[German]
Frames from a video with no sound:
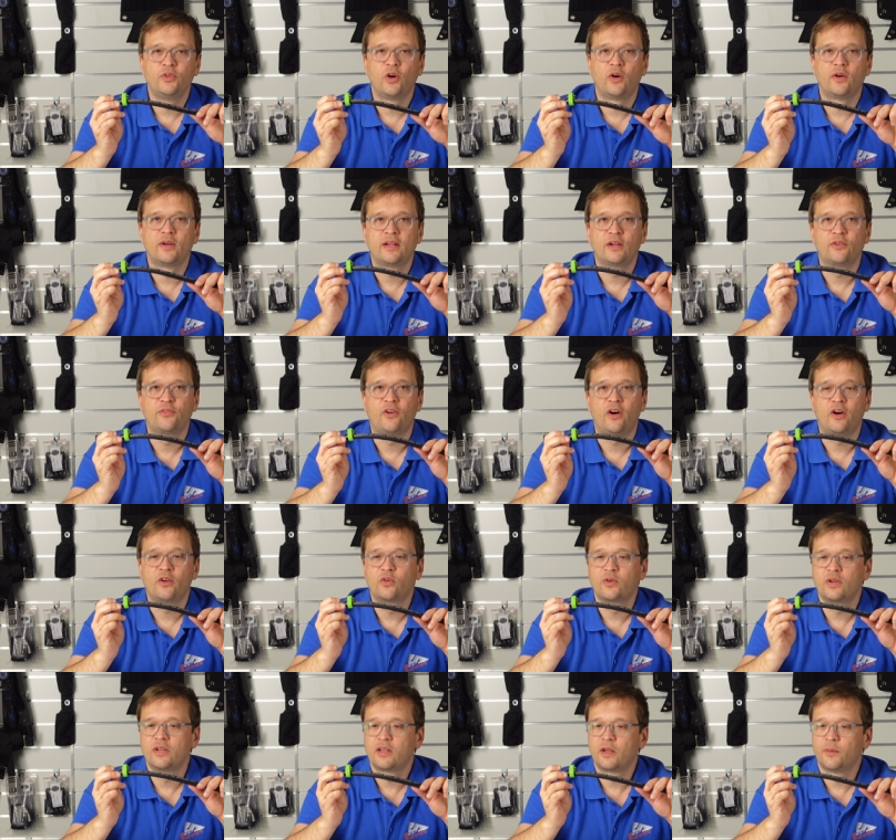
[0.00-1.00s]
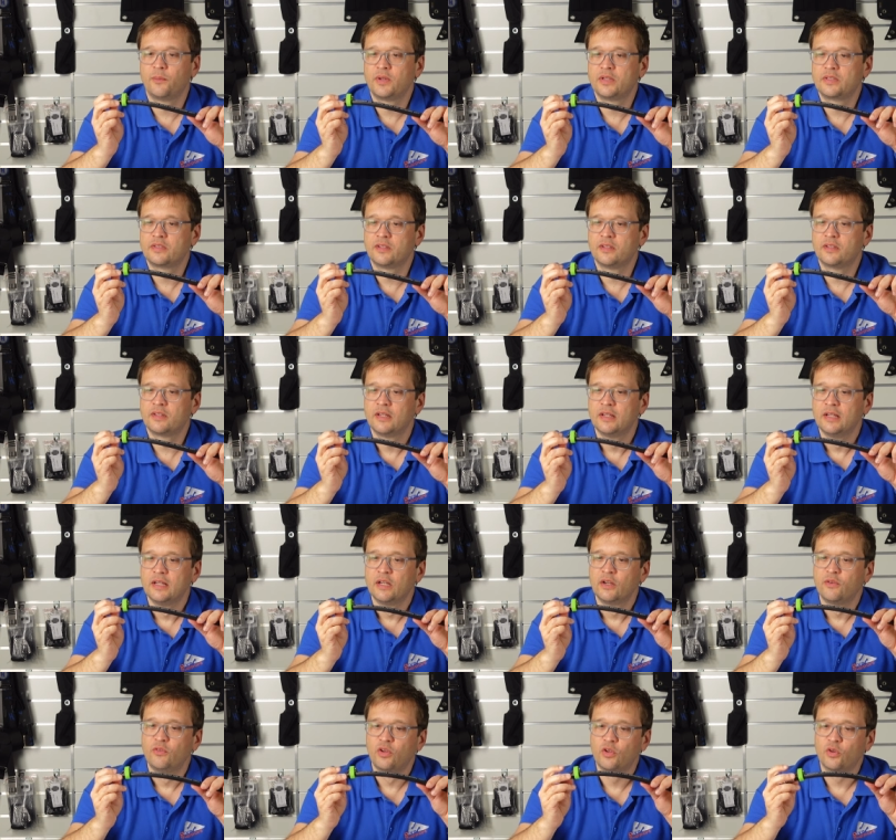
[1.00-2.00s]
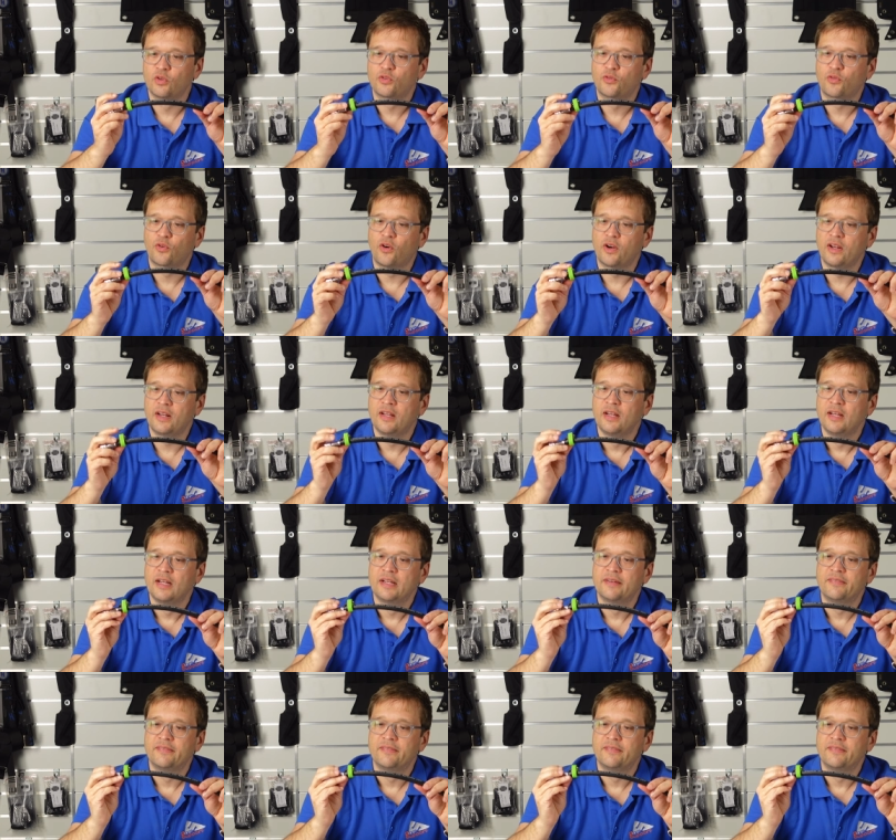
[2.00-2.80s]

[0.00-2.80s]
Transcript: wie eure Erfahrungen damit sind. Würde uns freuen,